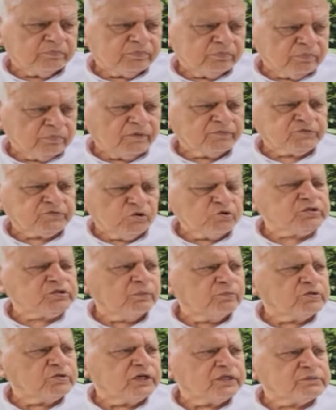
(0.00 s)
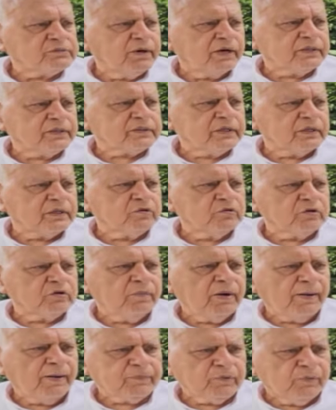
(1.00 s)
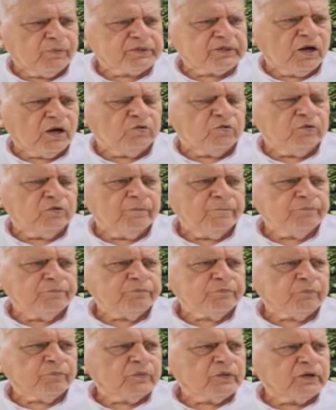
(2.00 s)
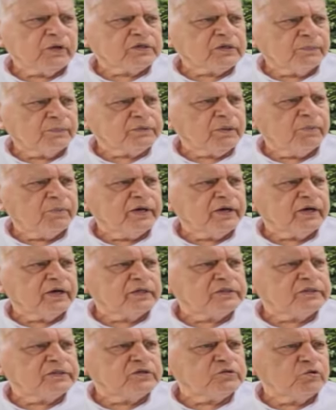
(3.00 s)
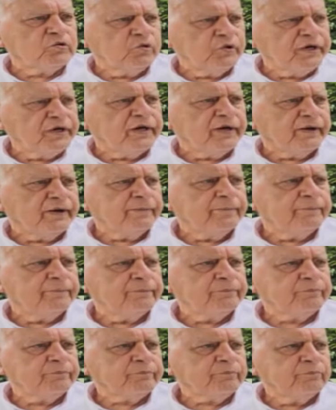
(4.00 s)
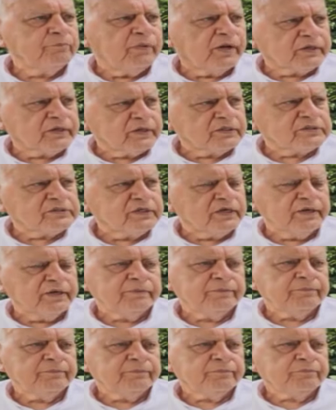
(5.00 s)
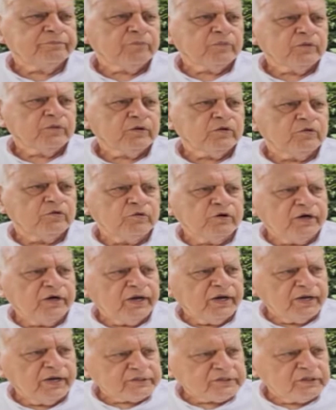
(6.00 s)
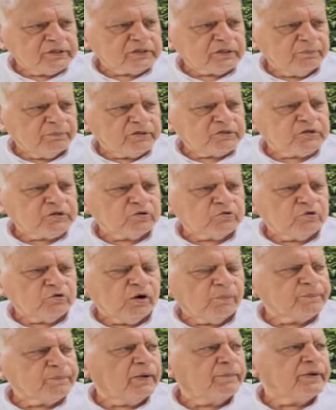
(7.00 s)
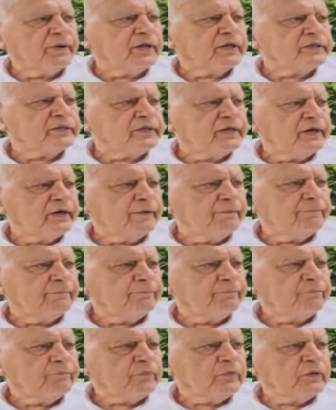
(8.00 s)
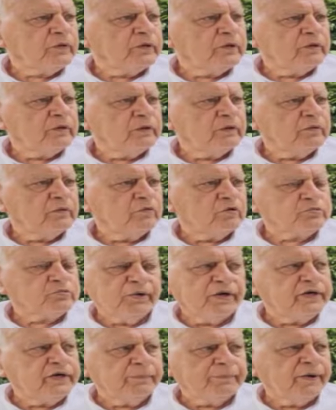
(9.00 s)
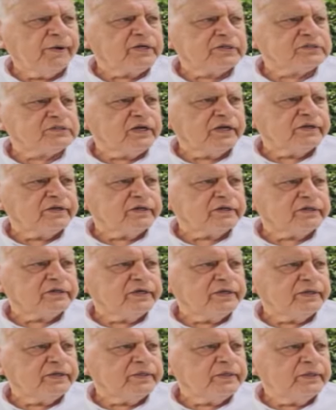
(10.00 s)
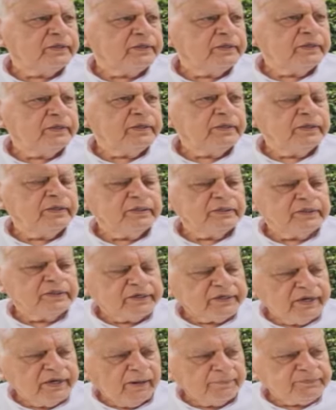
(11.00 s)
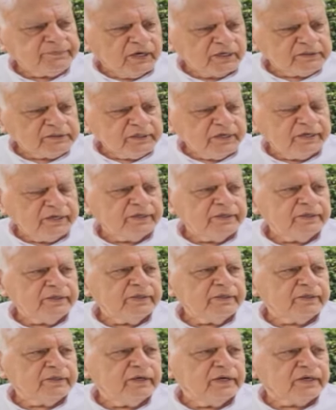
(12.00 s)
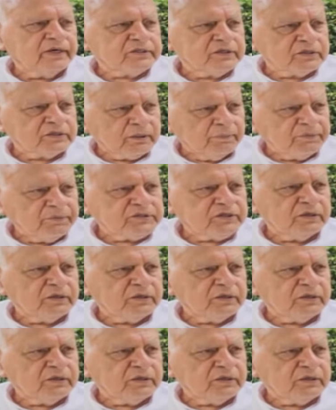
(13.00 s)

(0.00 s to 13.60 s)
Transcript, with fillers: अफसोस है मुझे इस बात का क्योंकि मैं आपको बताऊं कि सबसे बड़ी गलती जो हुई है मरकज़ से उनने इलेक्शन कमीशन को अपना बना दिया उसमें इंडिपेंडेंस नहीं रखी देखिए आप जानते हैं इलेक्शन कमीशन